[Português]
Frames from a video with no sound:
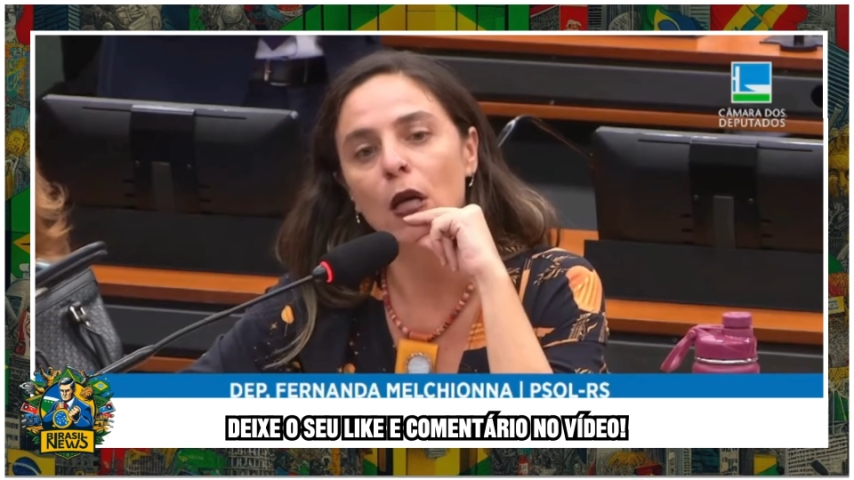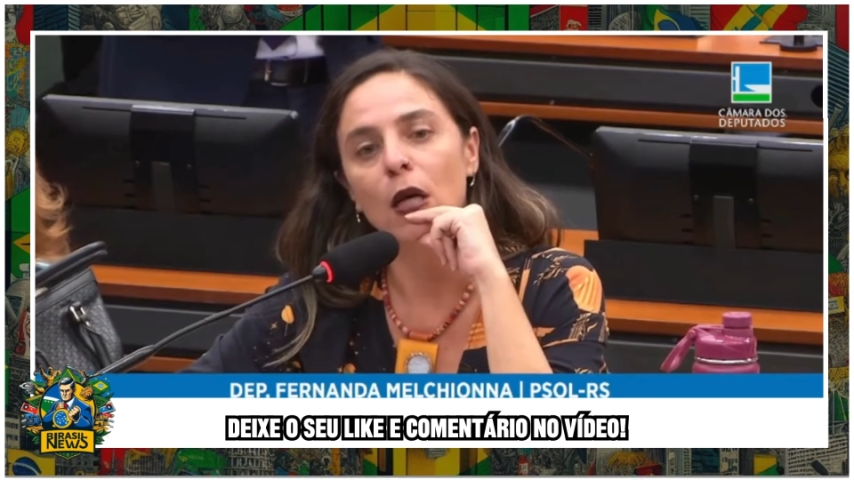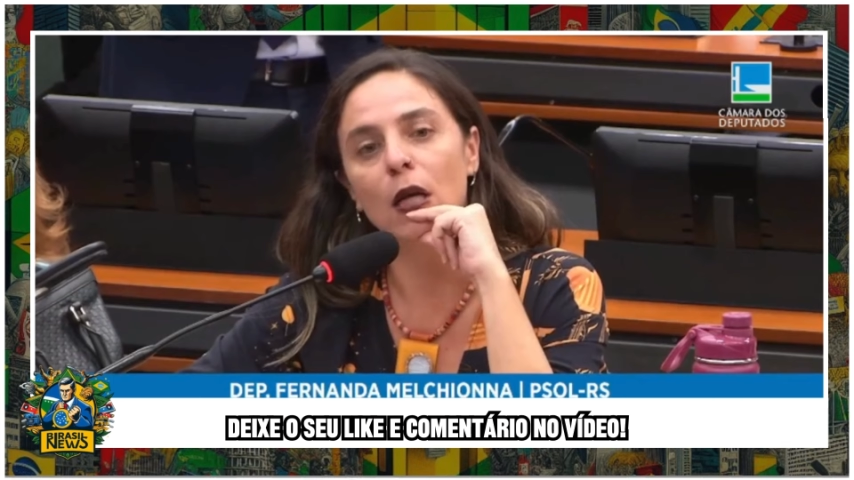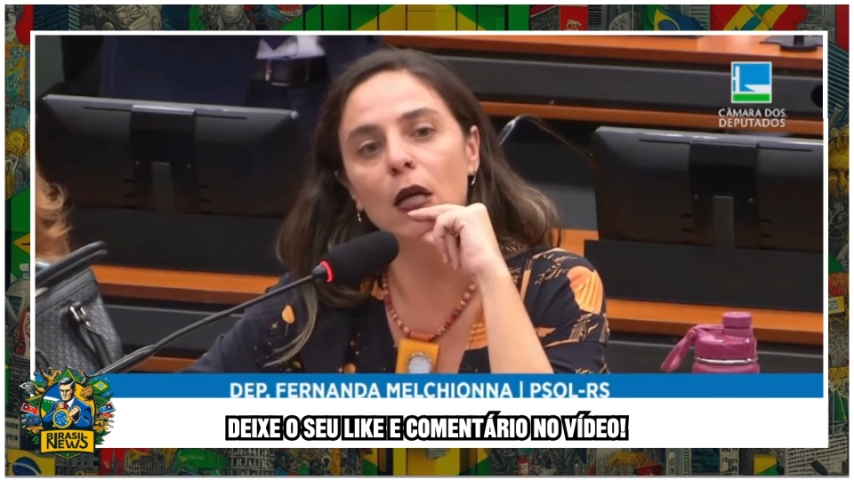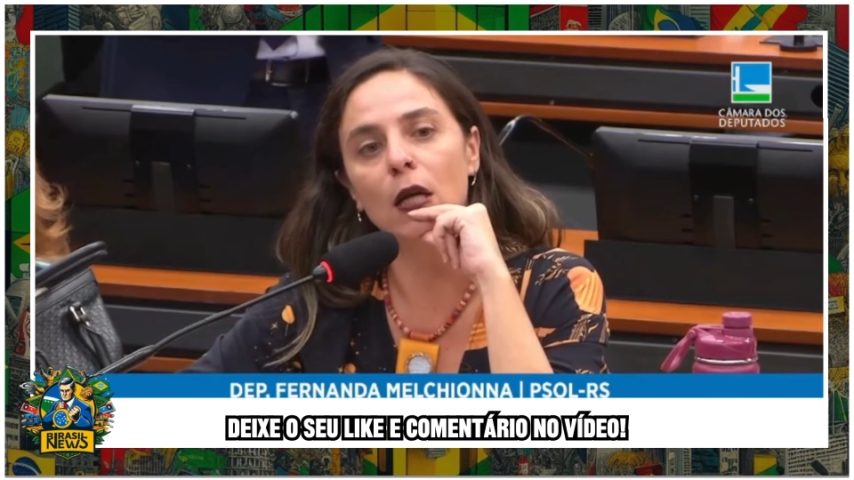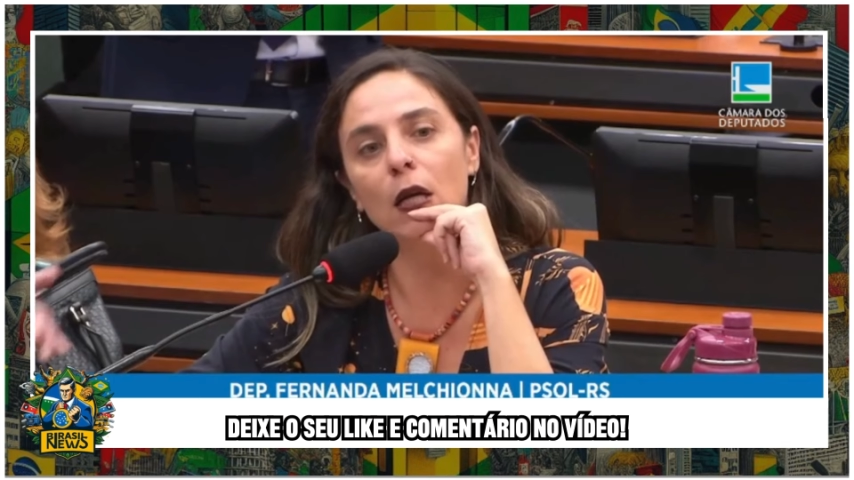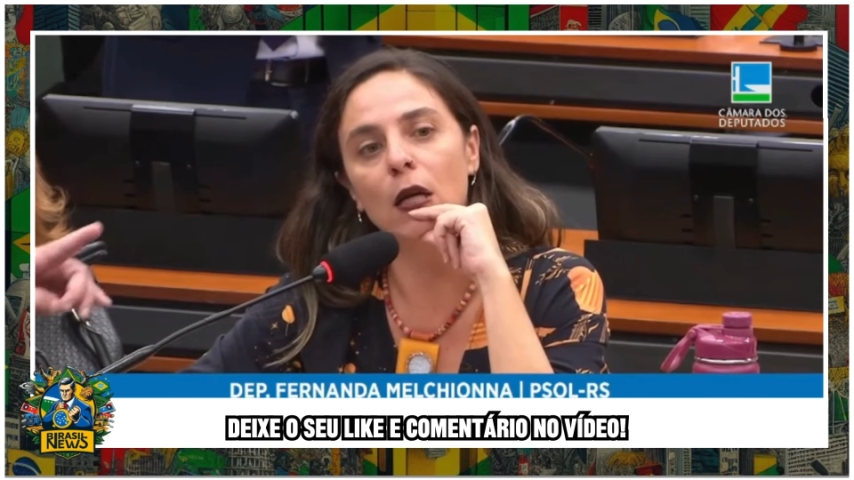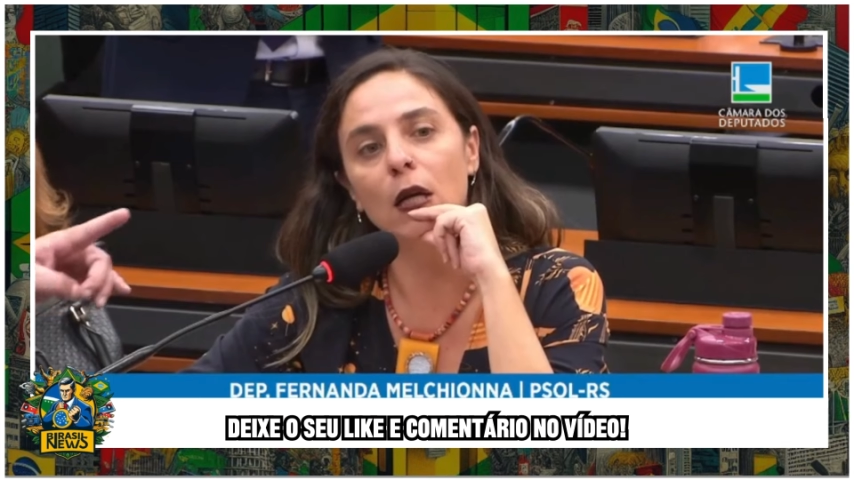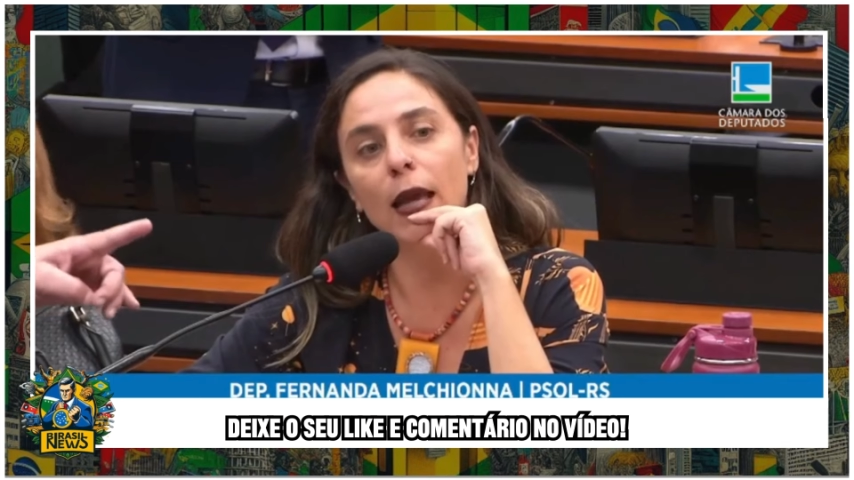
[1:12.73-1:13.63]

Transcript: uh,